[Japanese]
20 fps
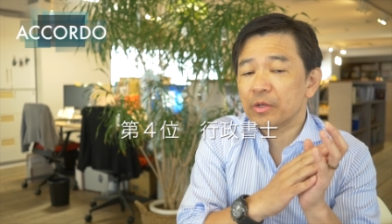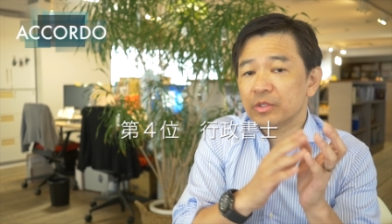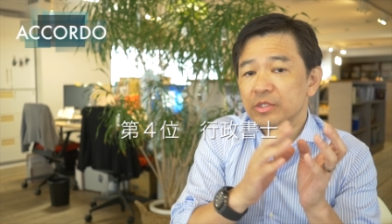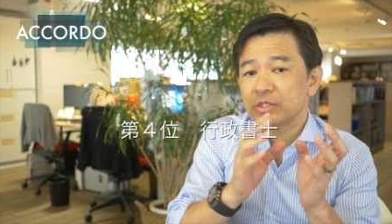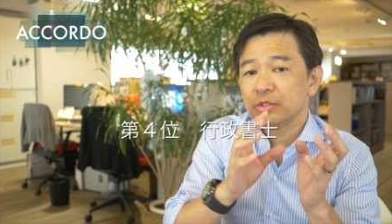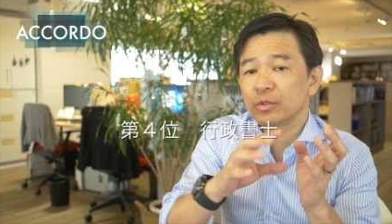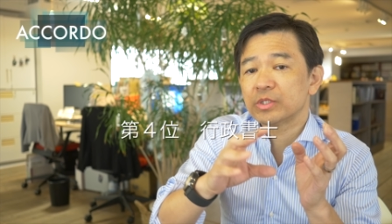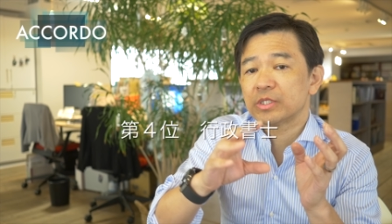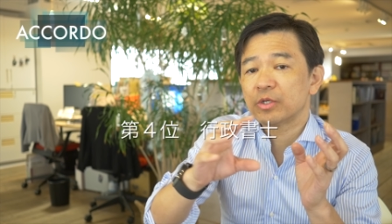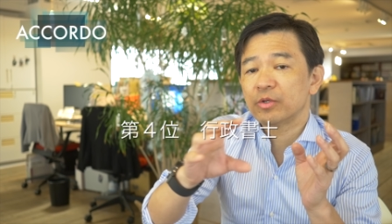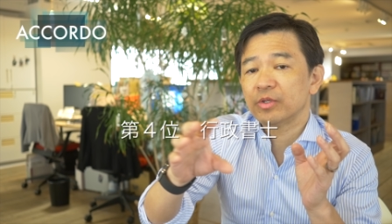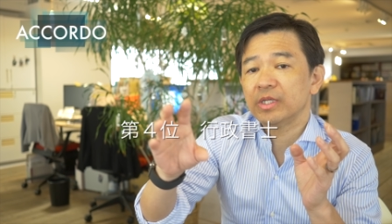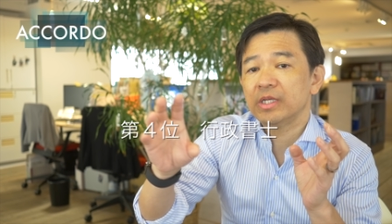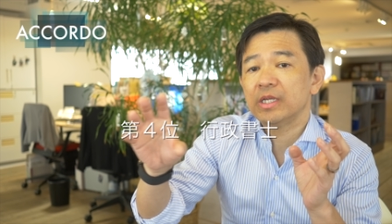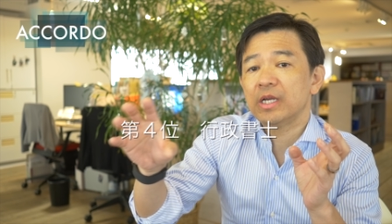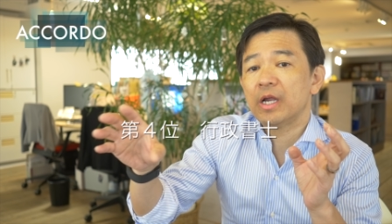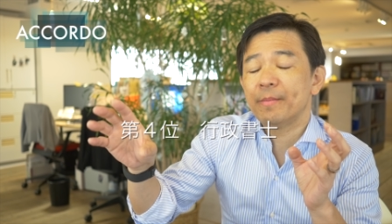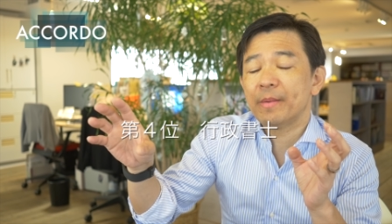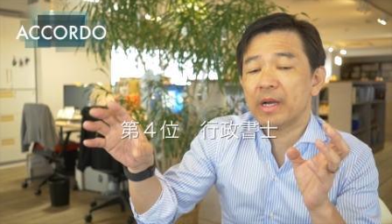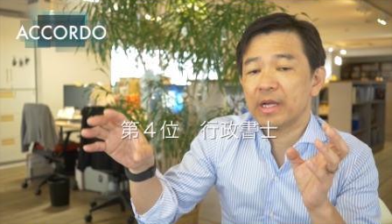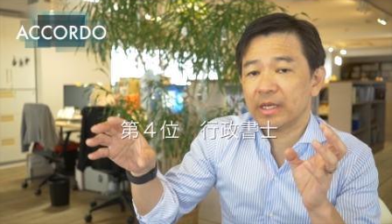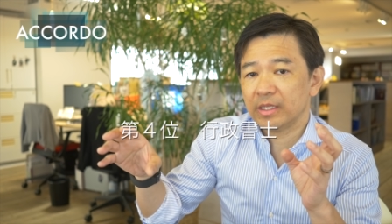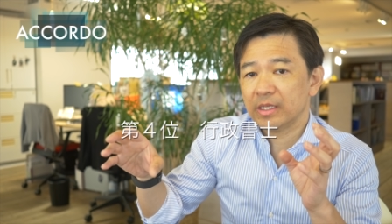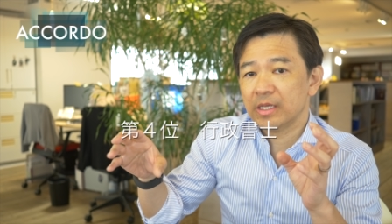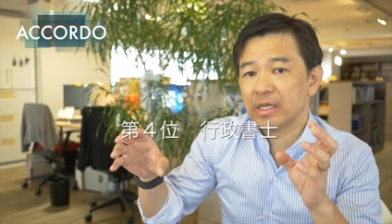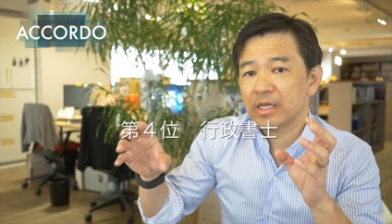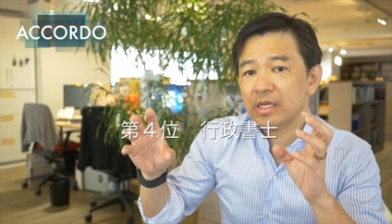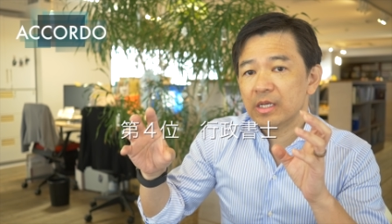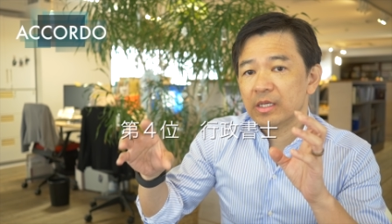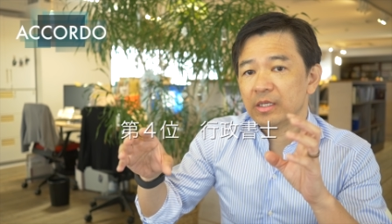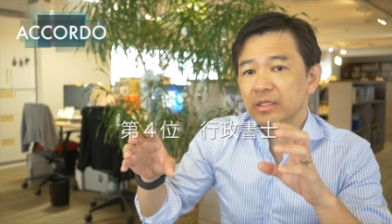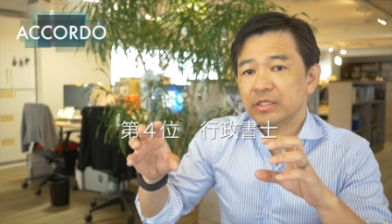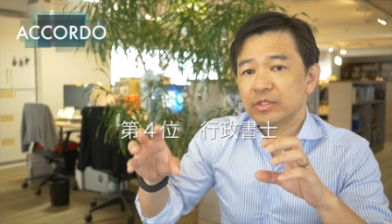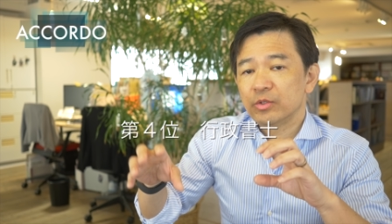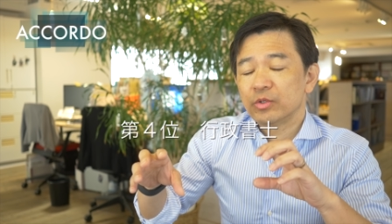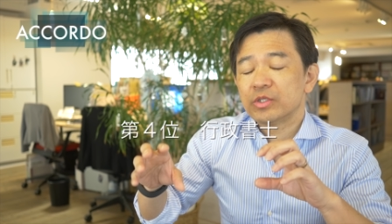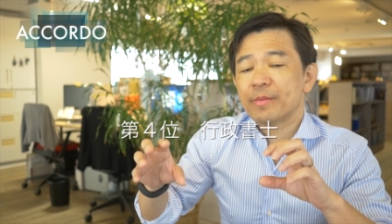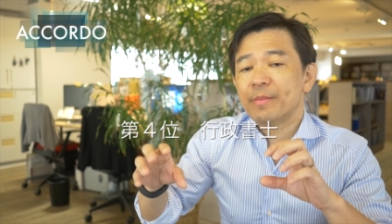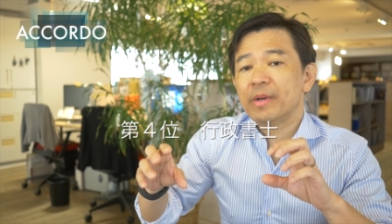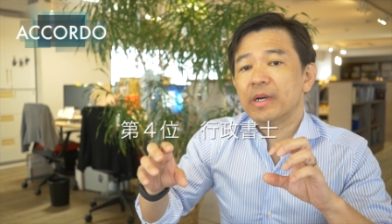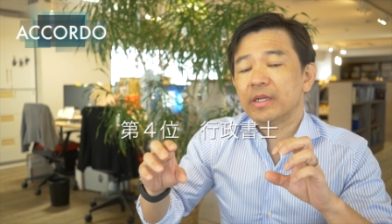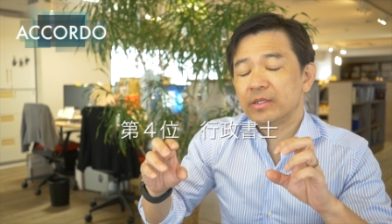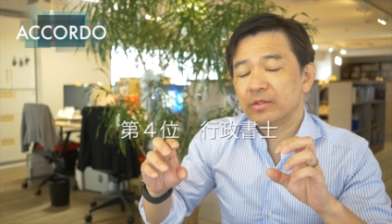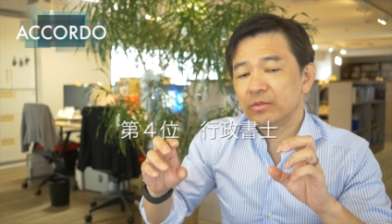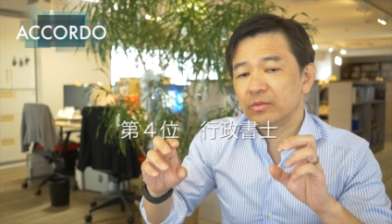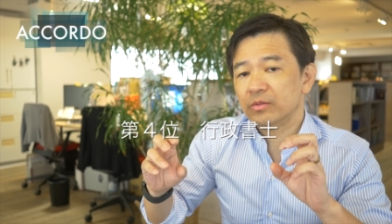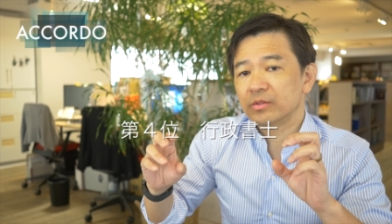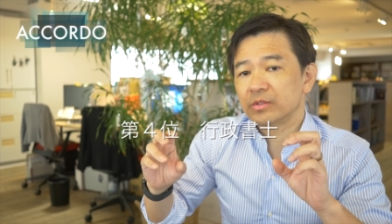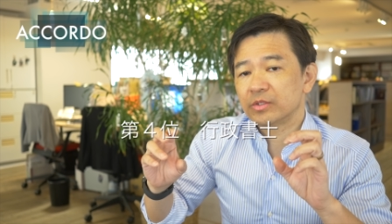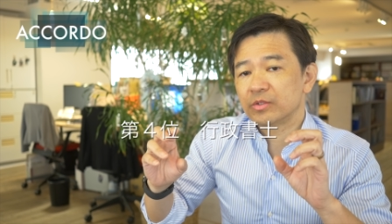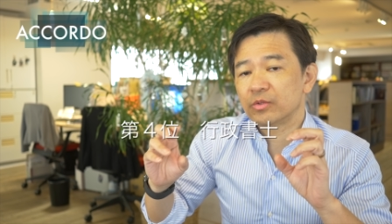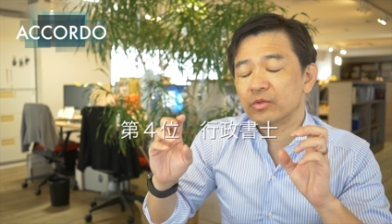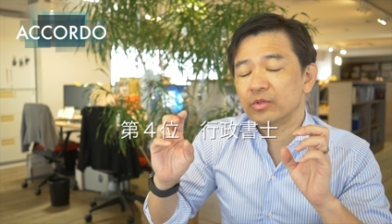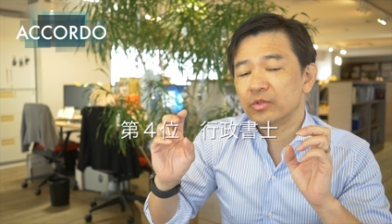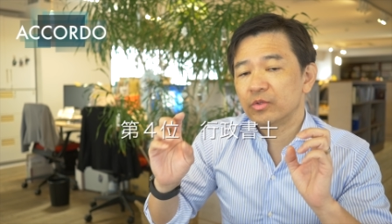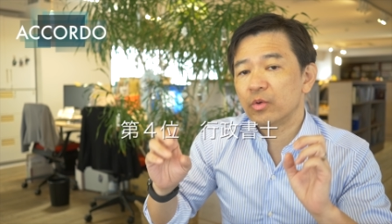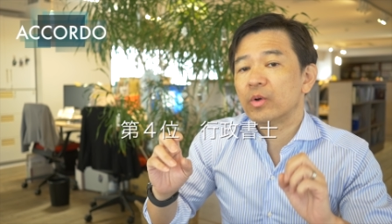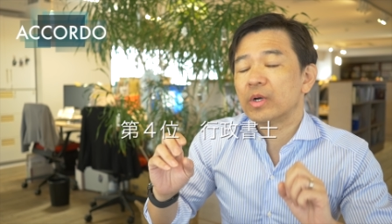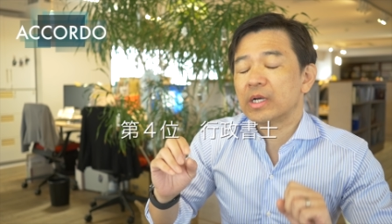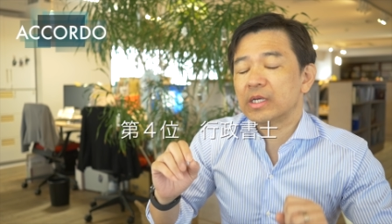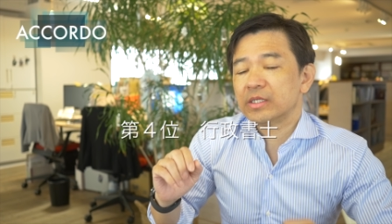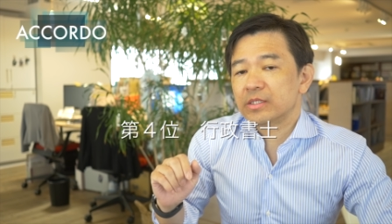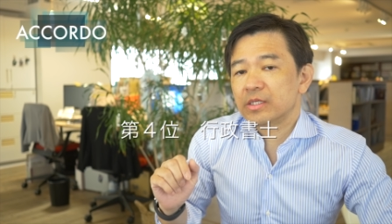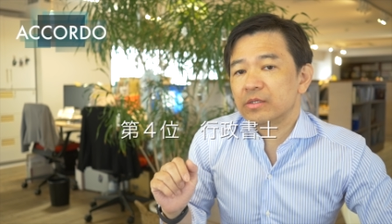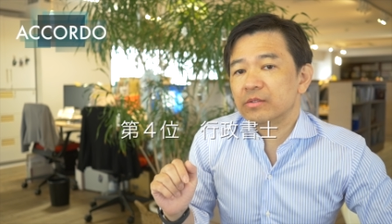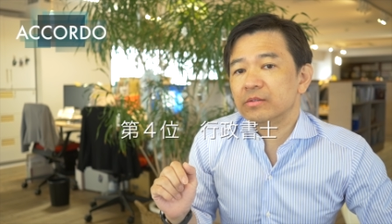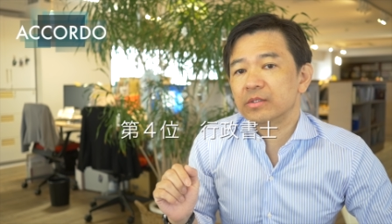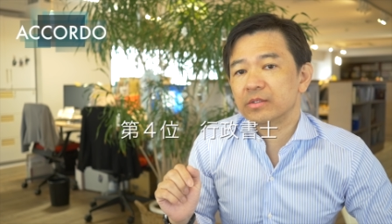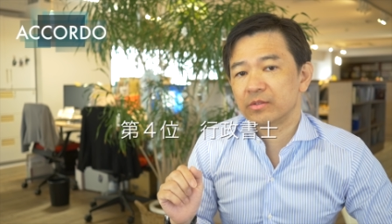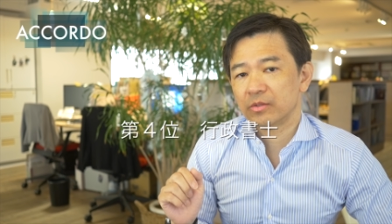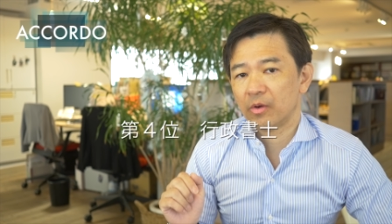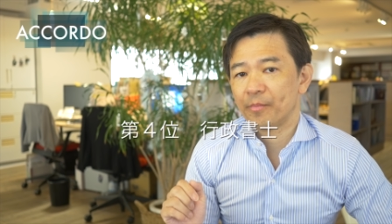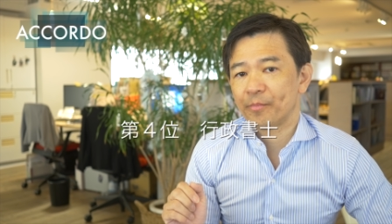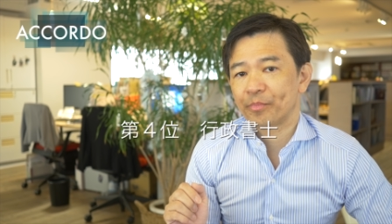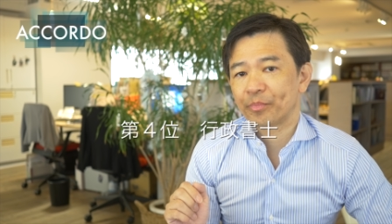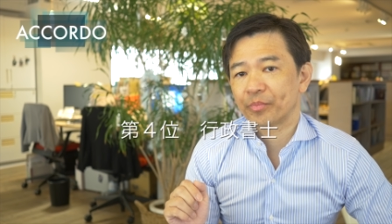自動車のディーラー周り自動車周りの仕事に特化してるんですよ